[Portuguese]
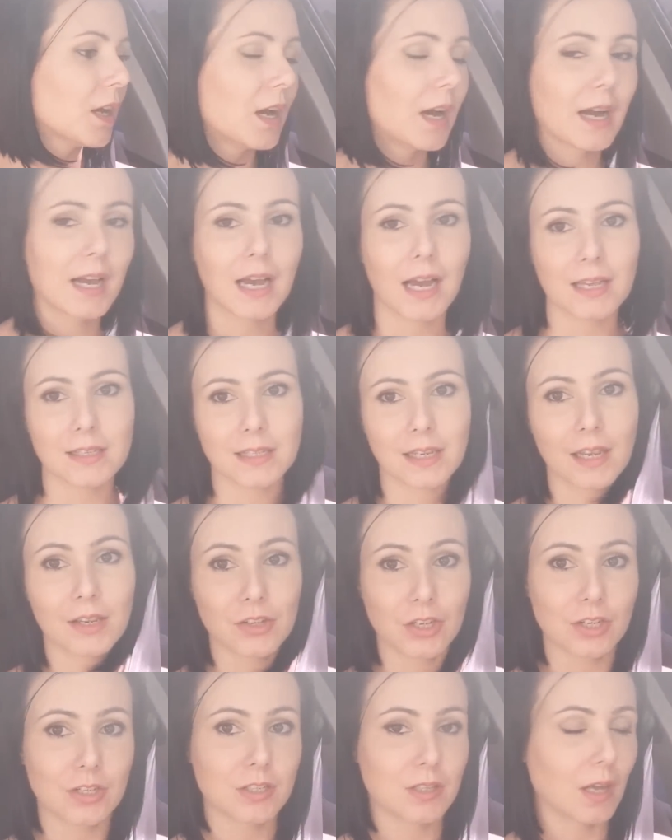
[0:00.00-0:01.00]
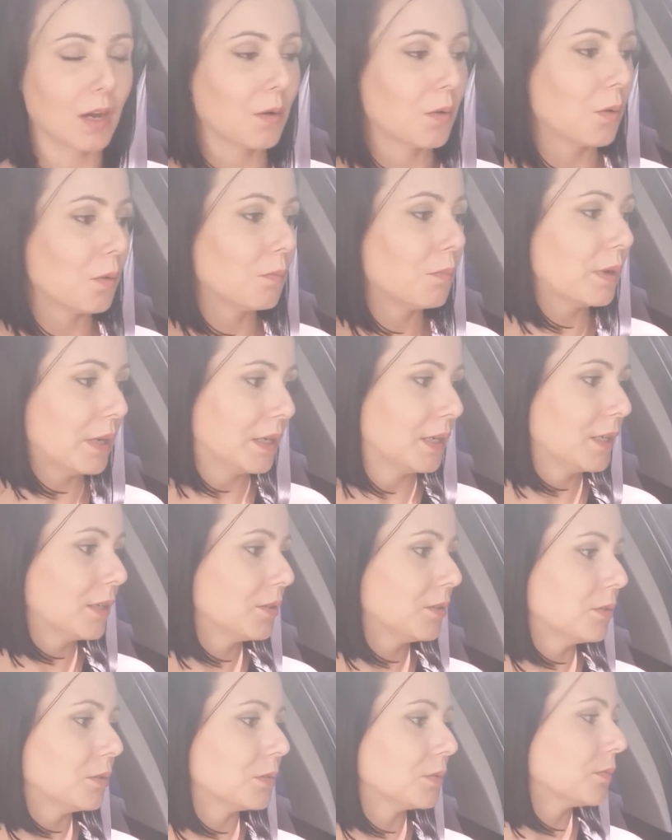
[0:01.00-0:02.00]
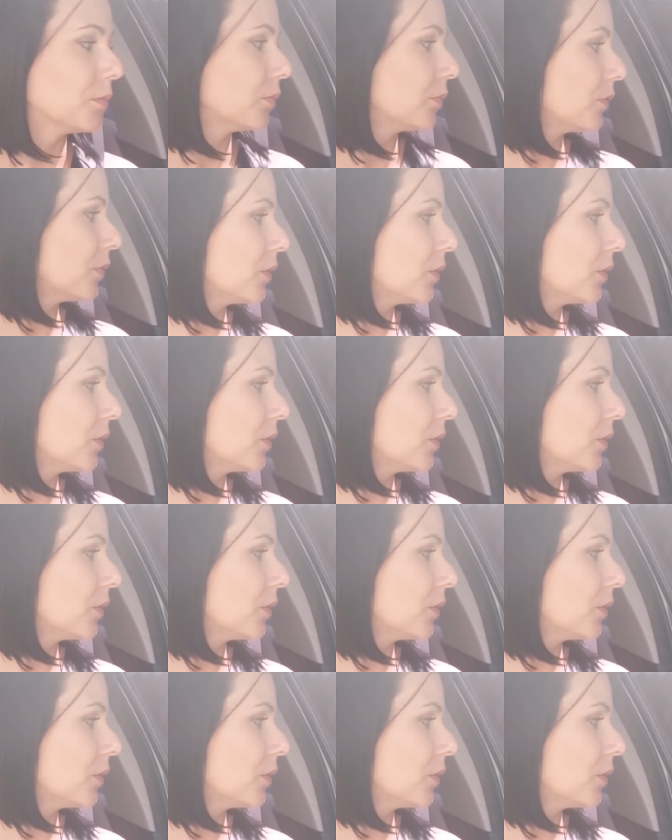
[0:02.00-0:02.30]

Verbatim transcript: a casa que a gente está comprando